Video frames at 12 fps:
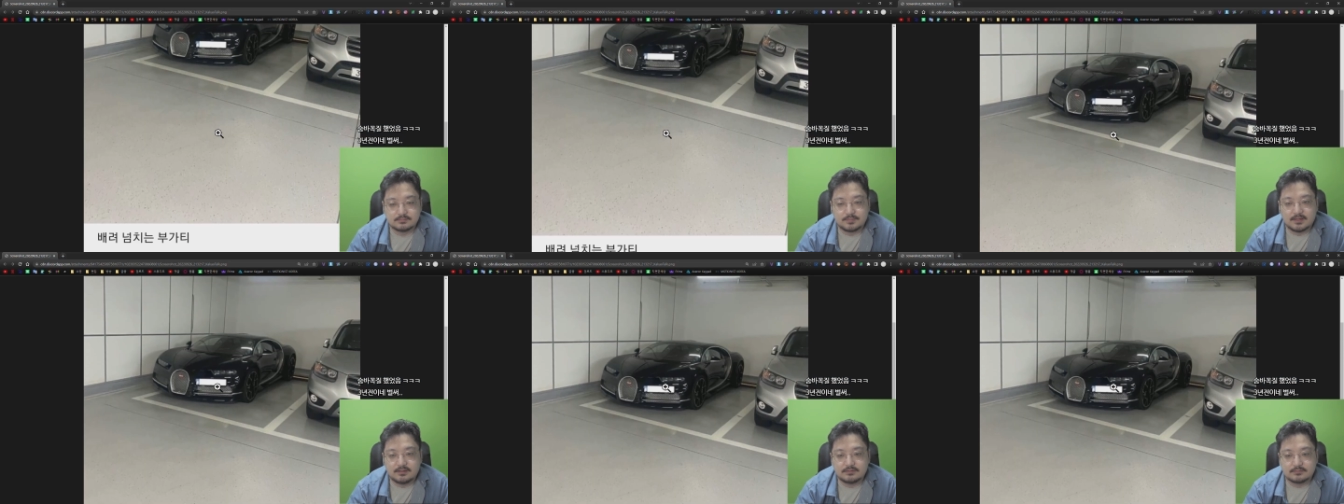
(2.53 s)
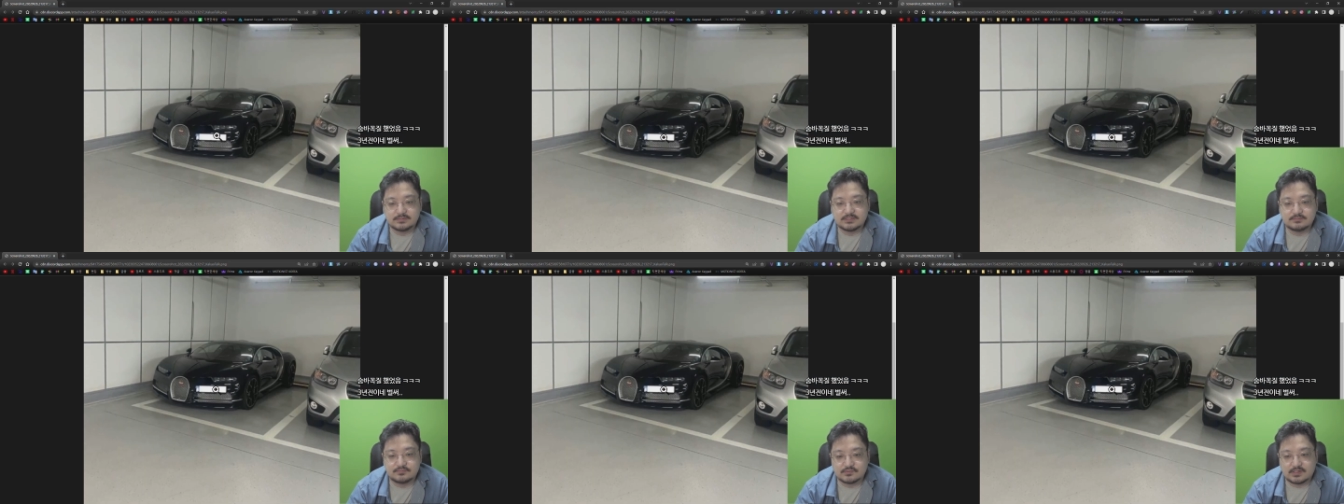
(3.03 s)
배려
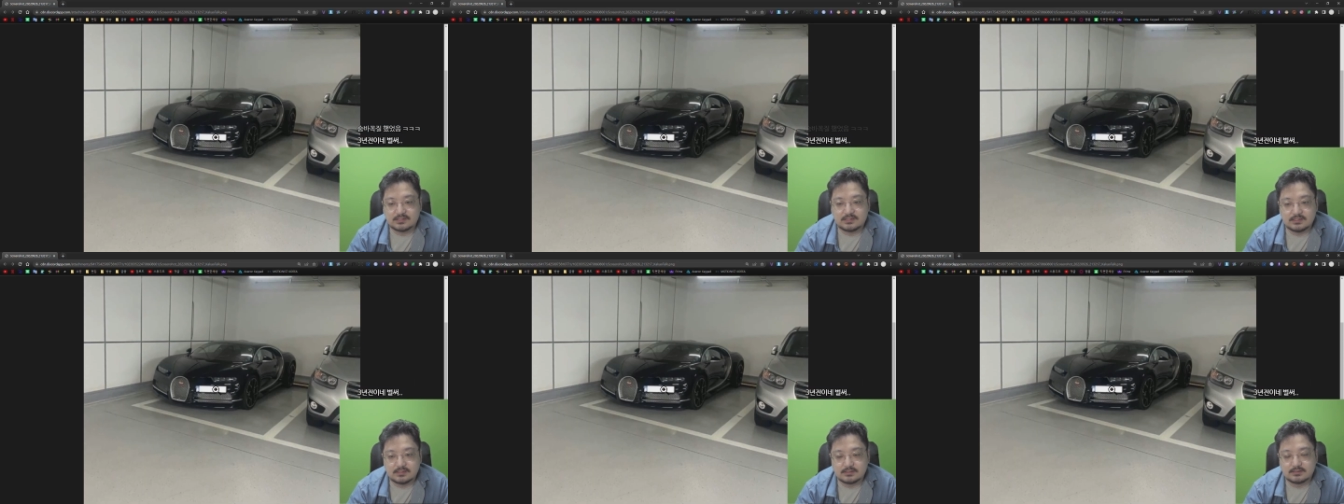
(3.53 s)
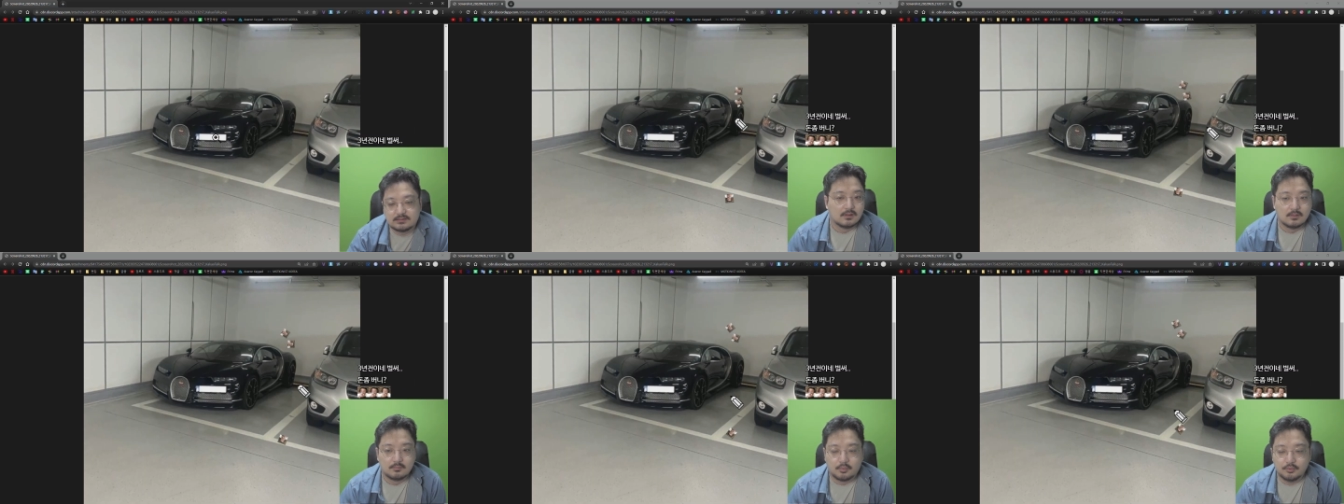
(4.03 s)
넘치는 부가티
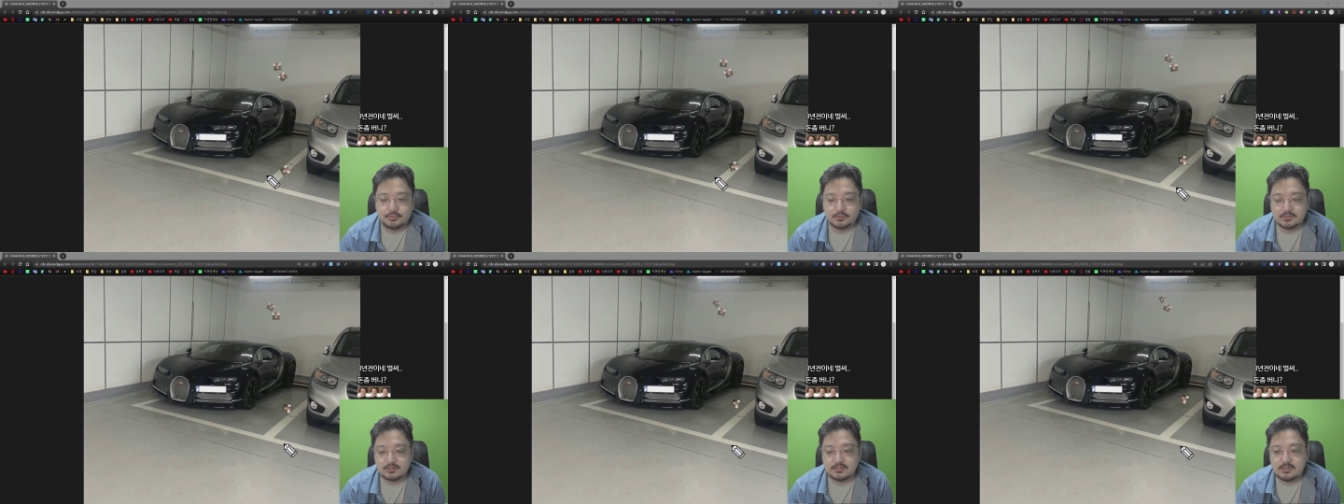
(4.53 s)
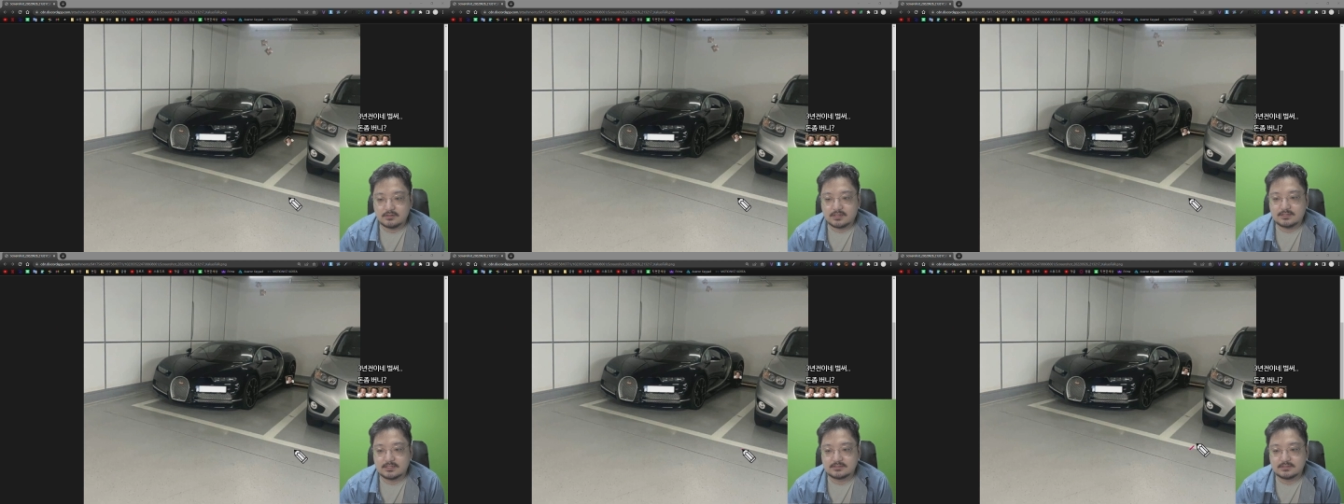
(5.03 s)
보통은 이렇게
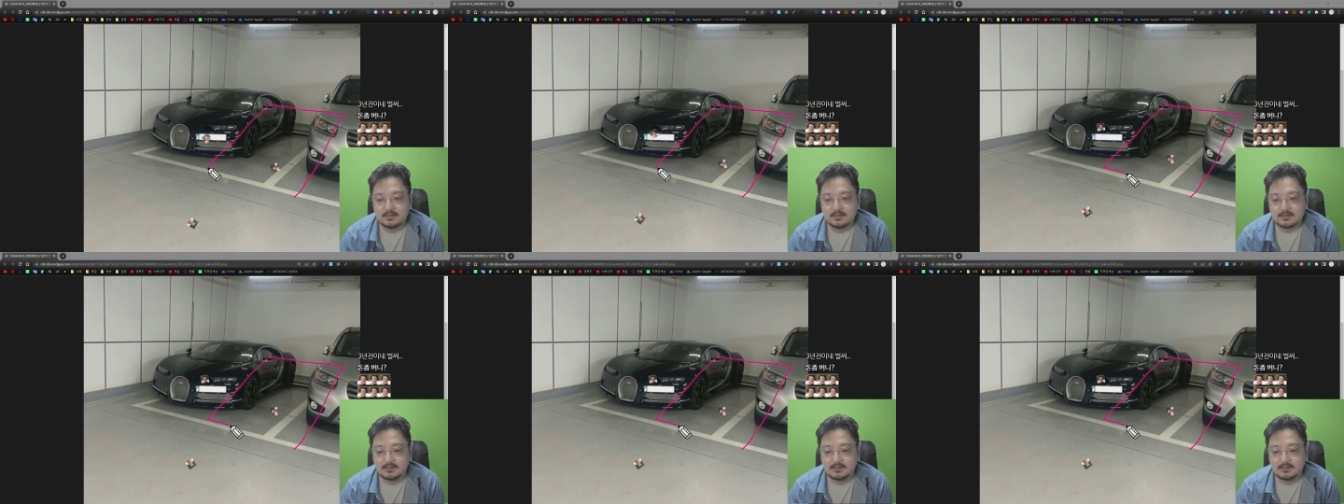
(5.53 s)
되죠